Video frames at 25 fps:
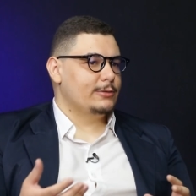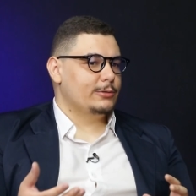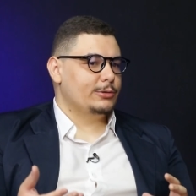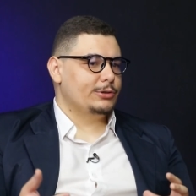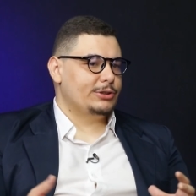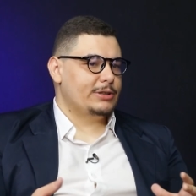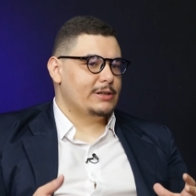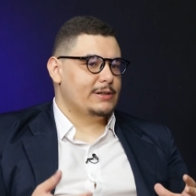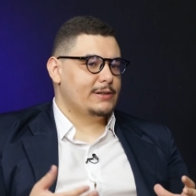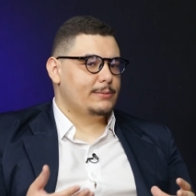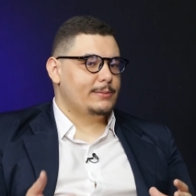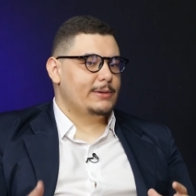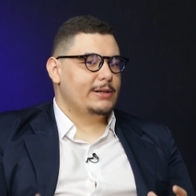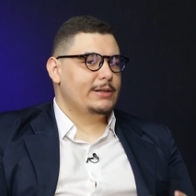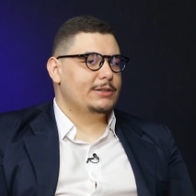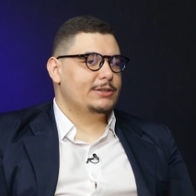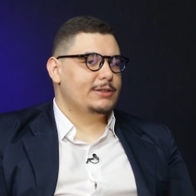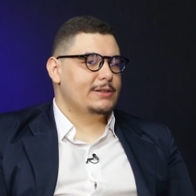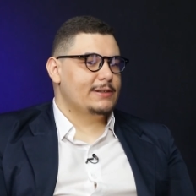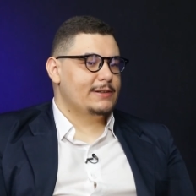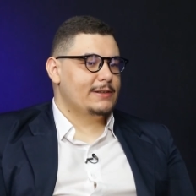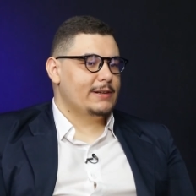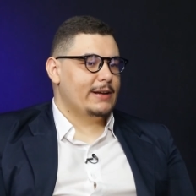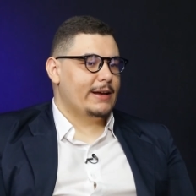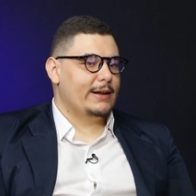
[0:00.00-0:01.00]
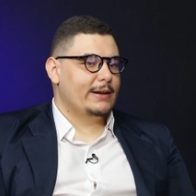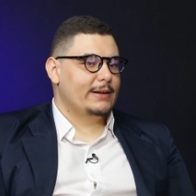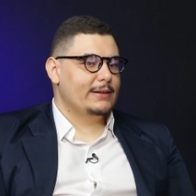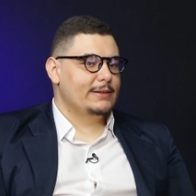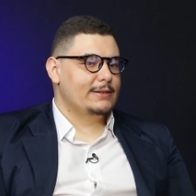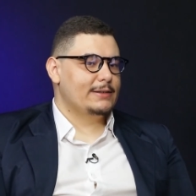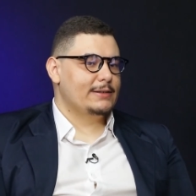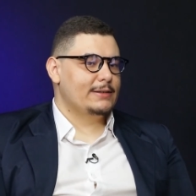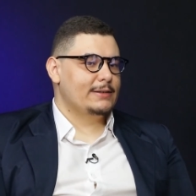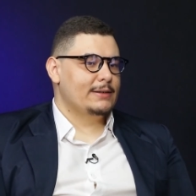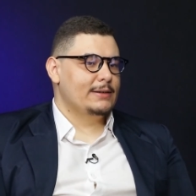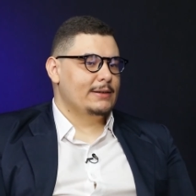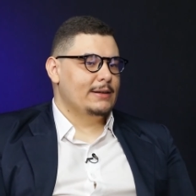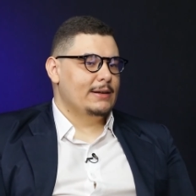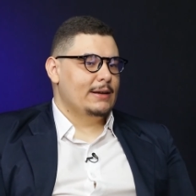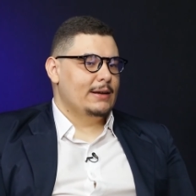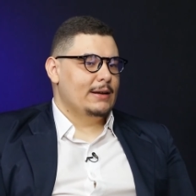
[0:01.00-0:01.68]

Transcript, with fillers: hoje, as mídias, elas,